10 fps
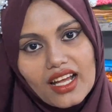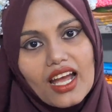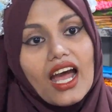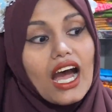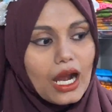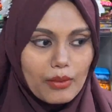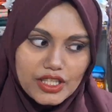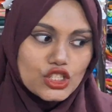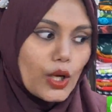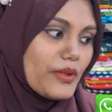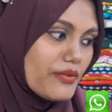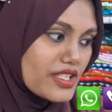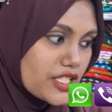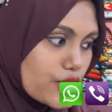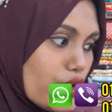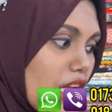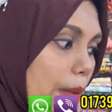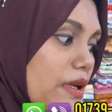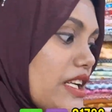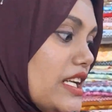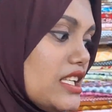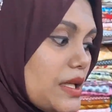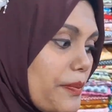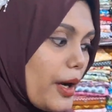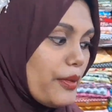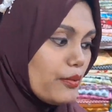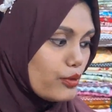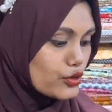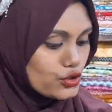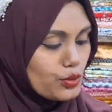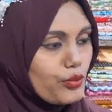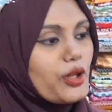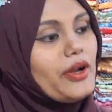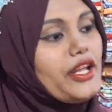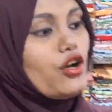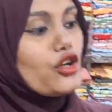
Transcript: আচ্ছা আমাদের শপটা ভিজিট করলে আপনি নিয়ে নিতে পারবেন প্রচুর পরিমাণে